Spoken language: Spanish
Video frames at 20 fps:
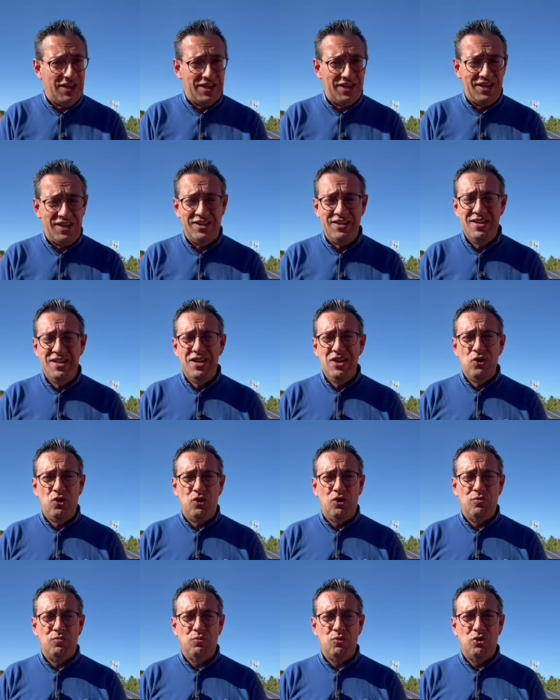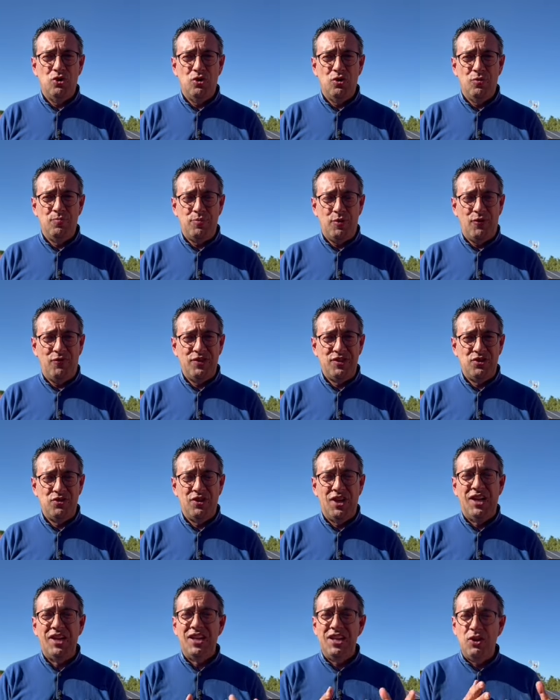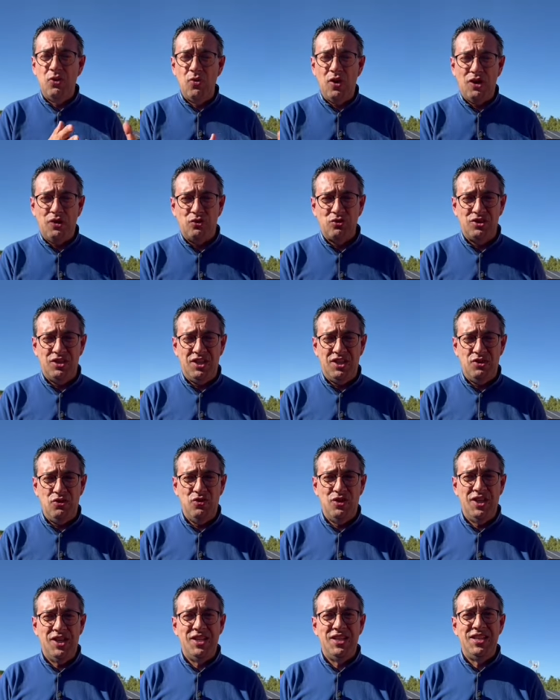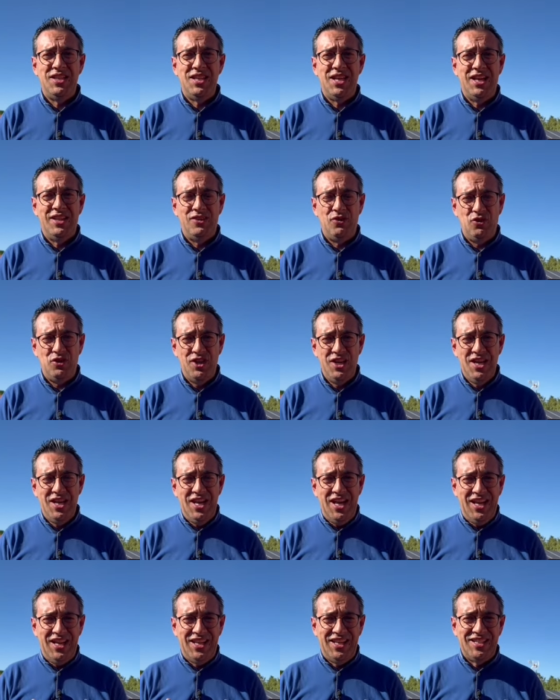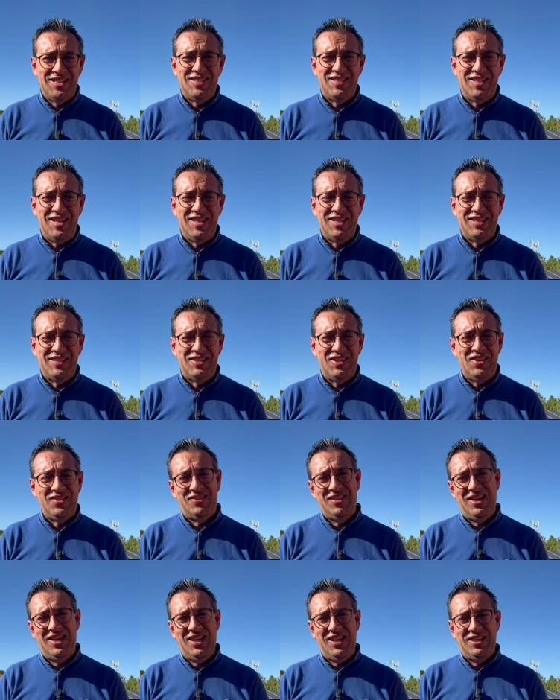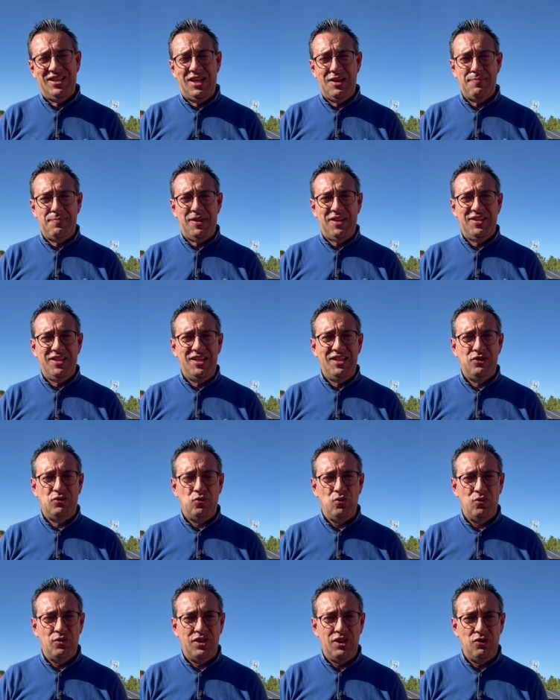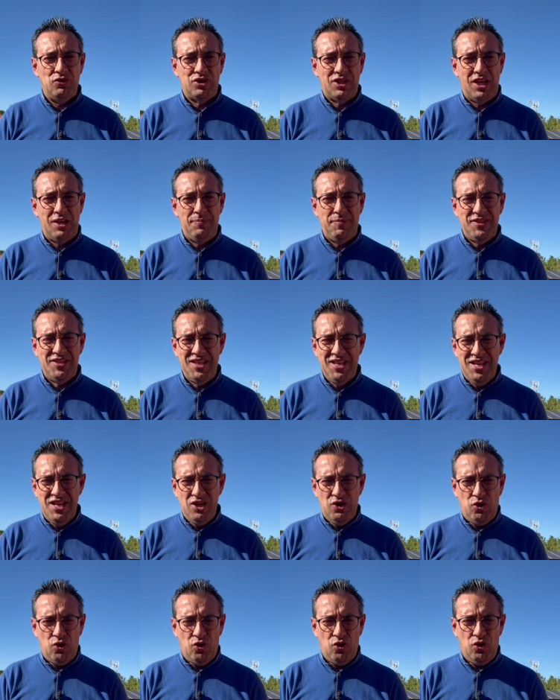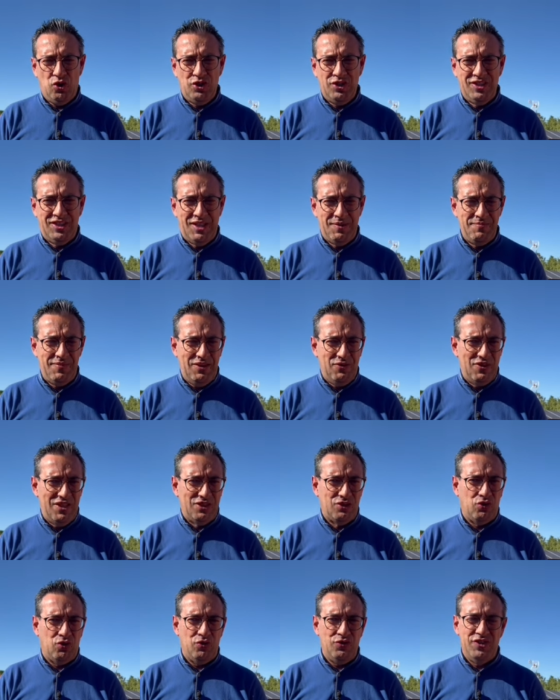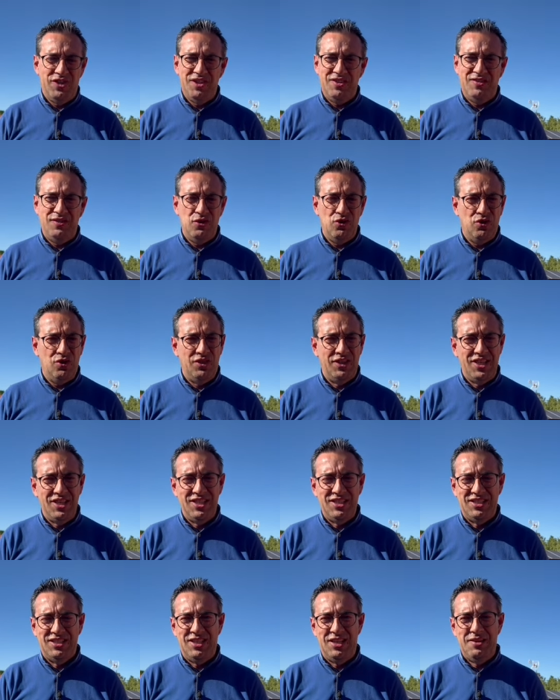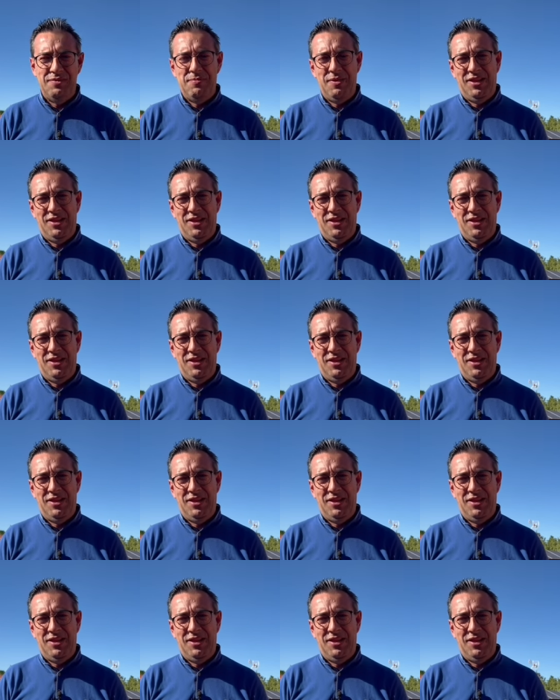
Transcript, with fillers: carrera como profesional y lo ha conseguido en el día de hoy en esta tercera etapa del Tour de los Alpes, con también unas condiciones eh,